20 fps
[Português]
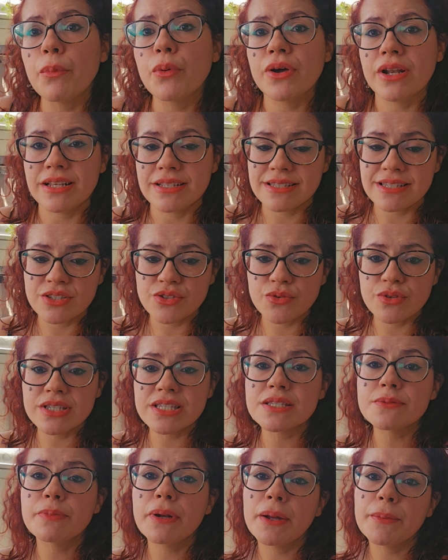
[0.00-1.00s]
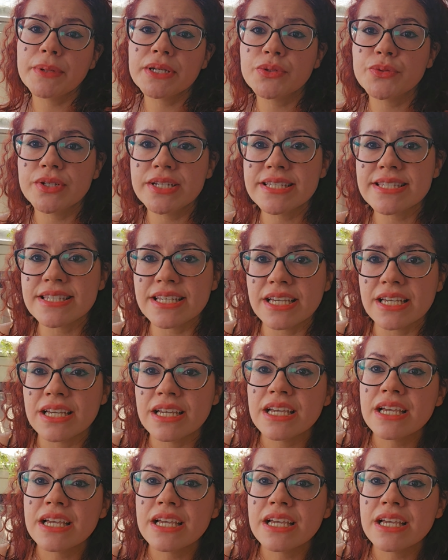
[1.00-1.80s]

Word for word: por essas coisas para amadurecer.